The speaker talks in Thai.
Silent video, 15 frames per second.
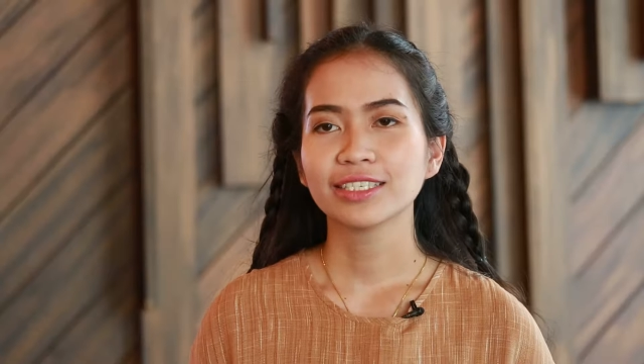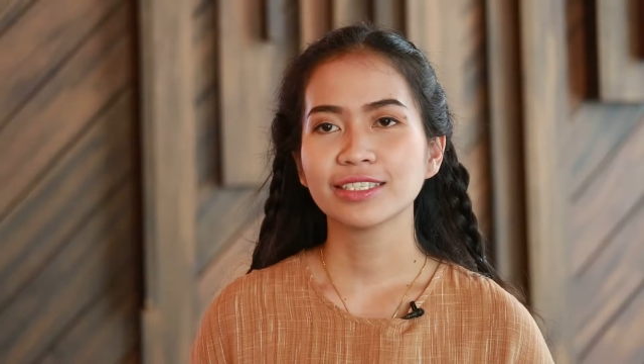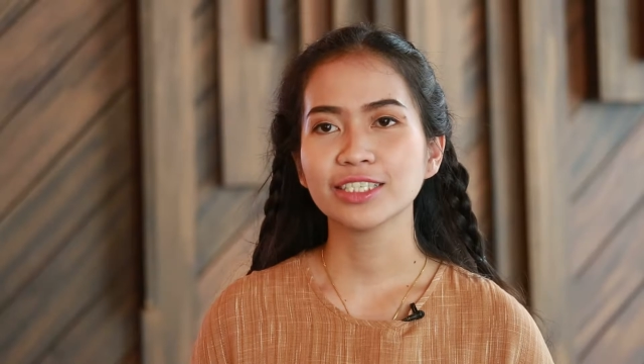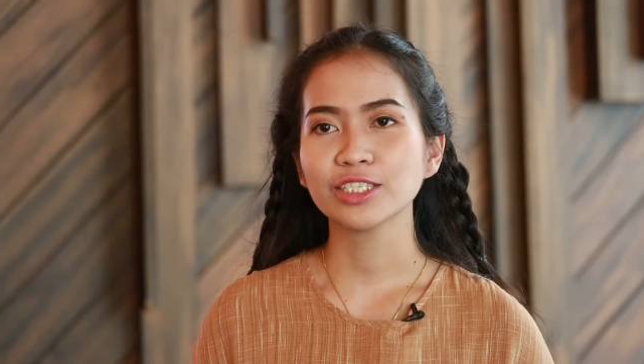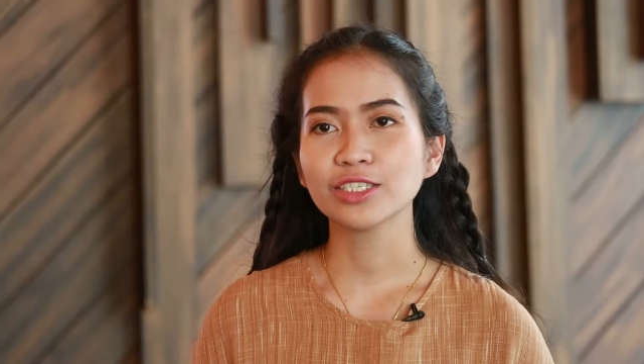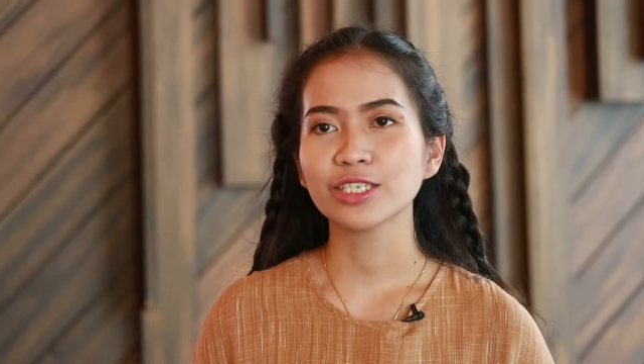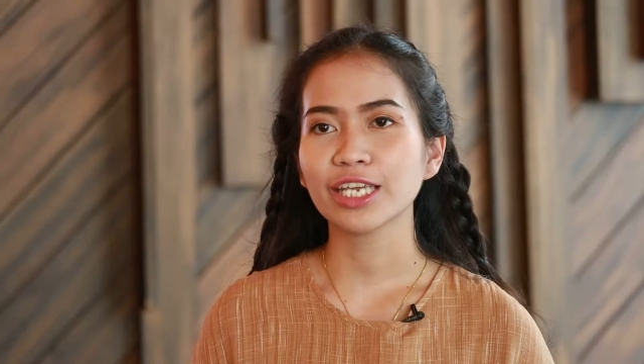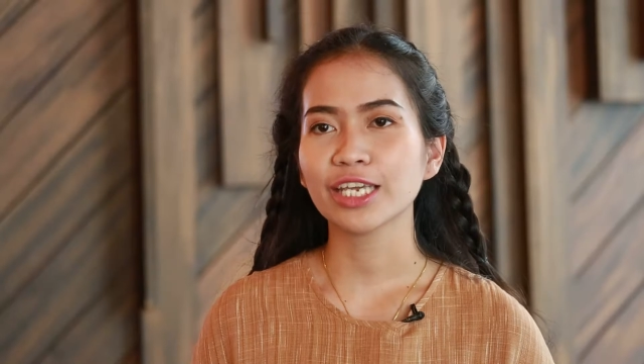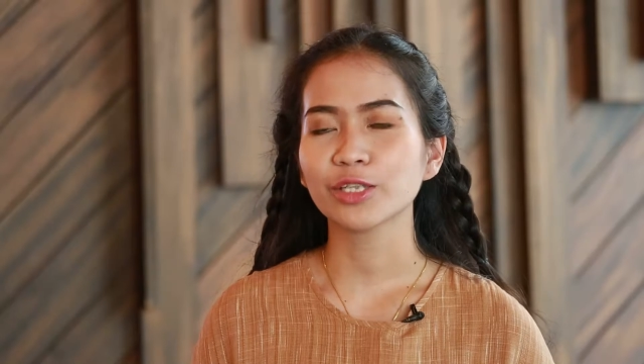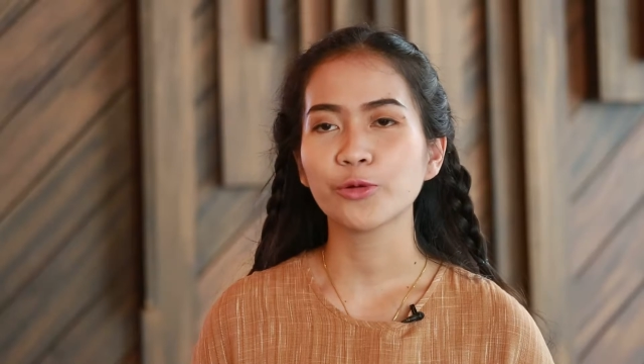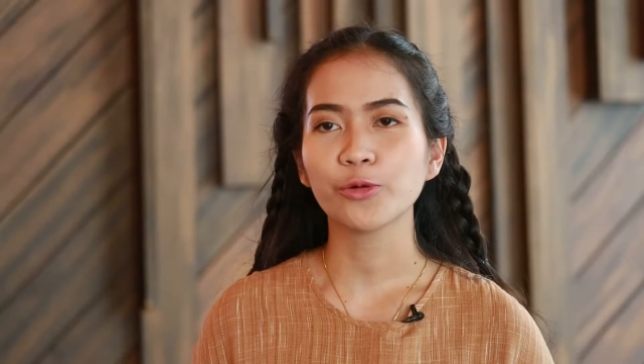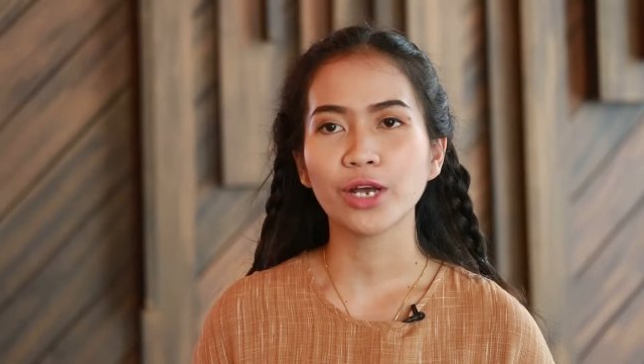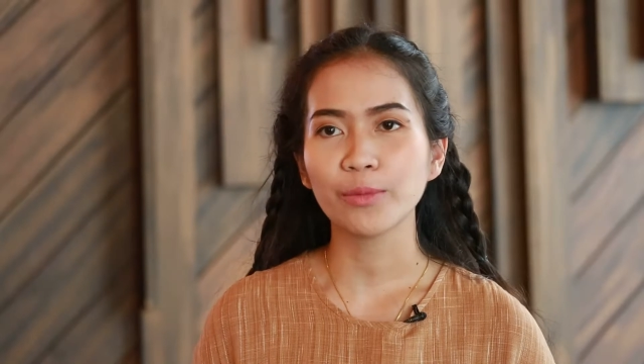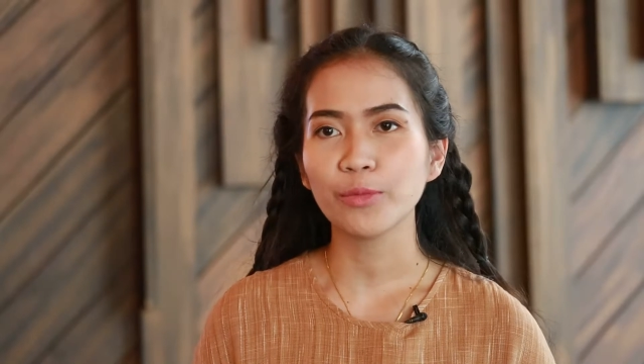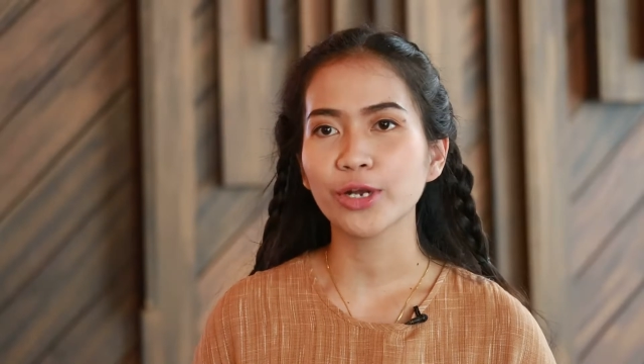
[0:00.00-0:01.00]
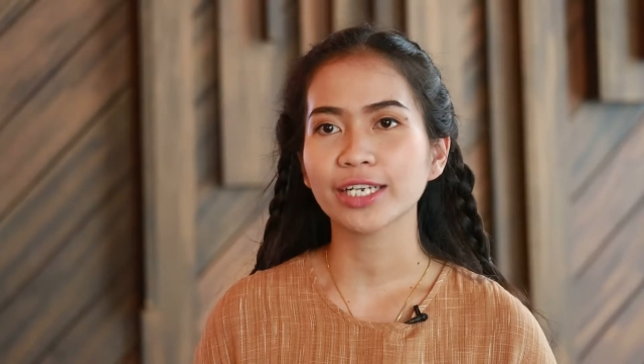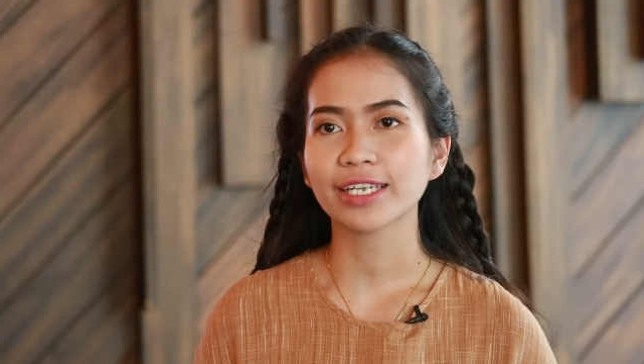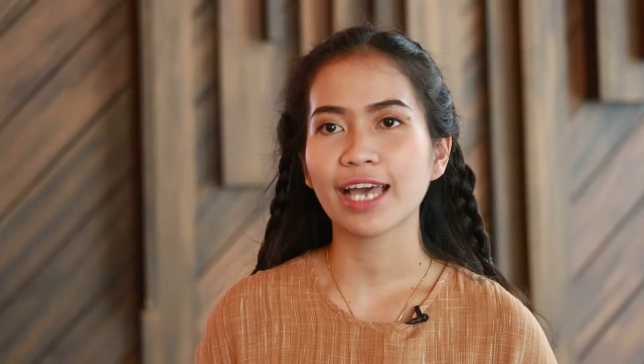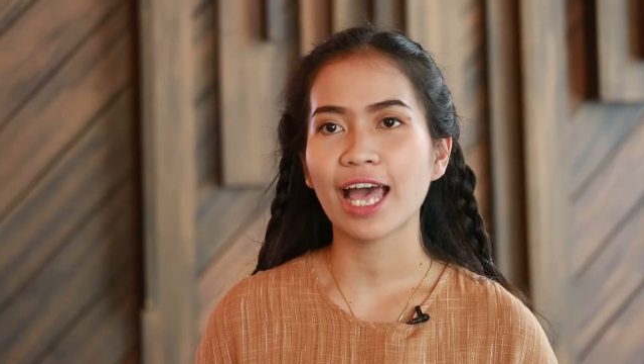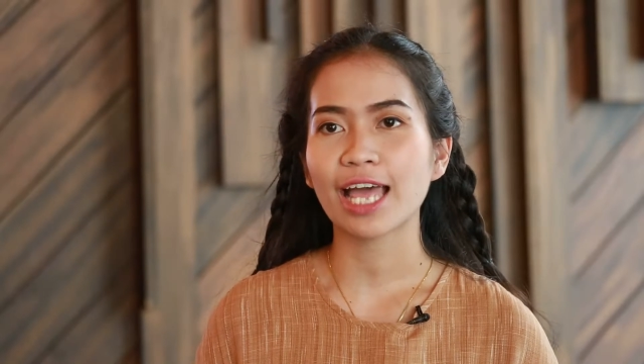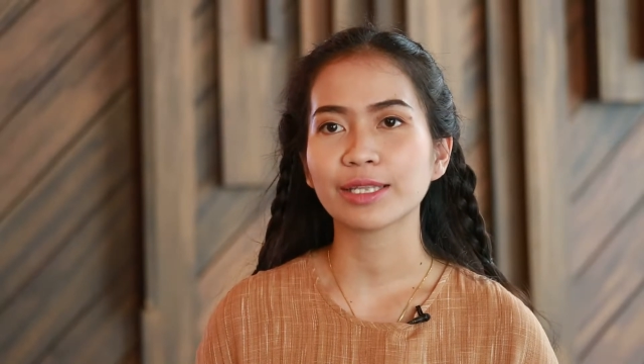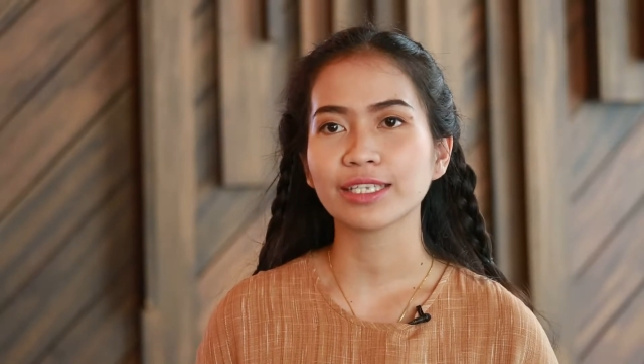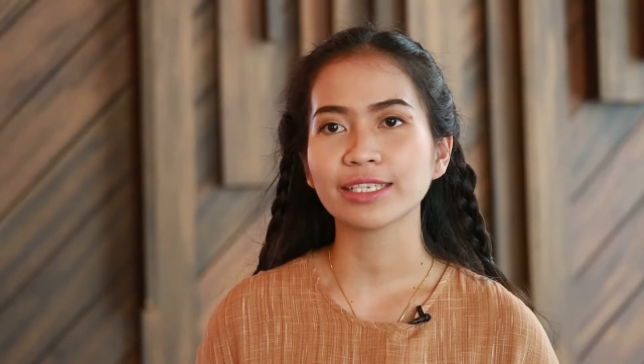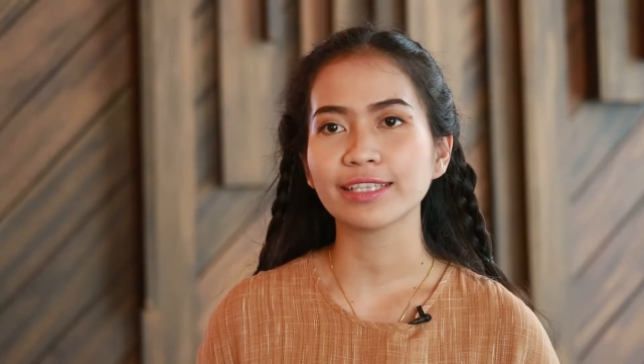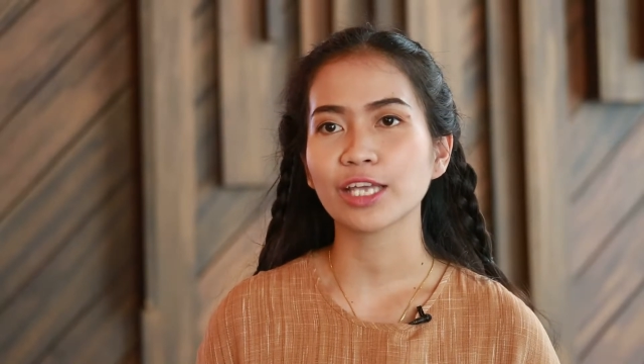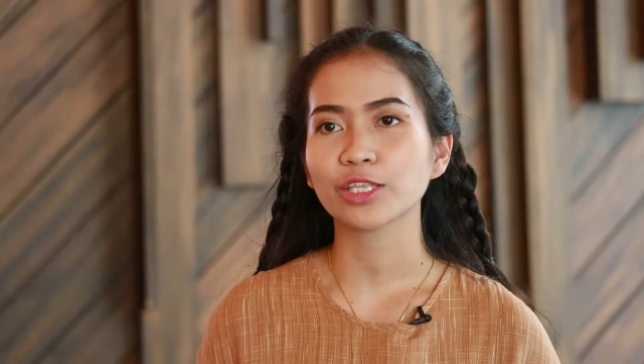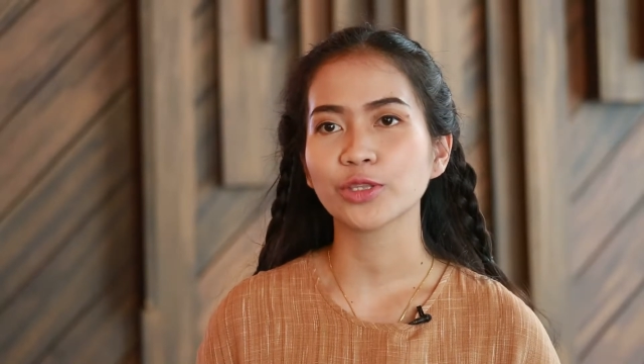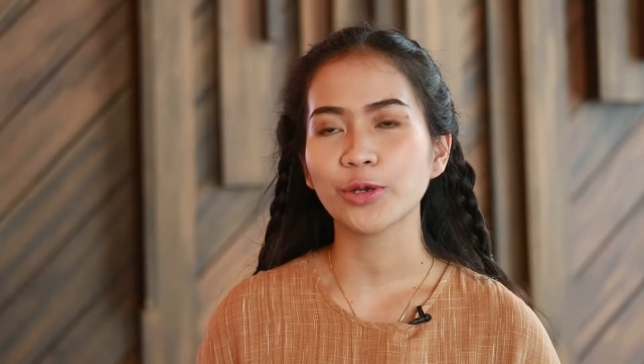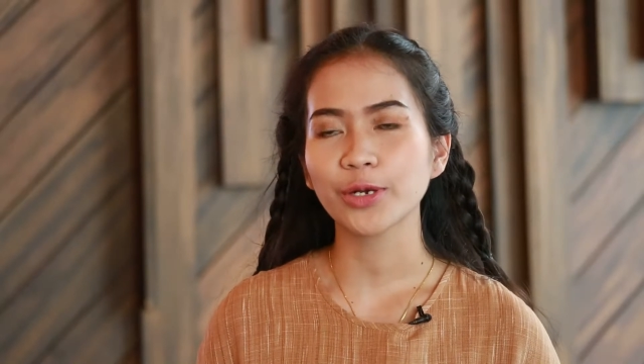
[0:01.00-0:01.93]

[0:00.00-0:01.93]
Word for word: ซึ่งในทุกกระบวนการตั้งแต่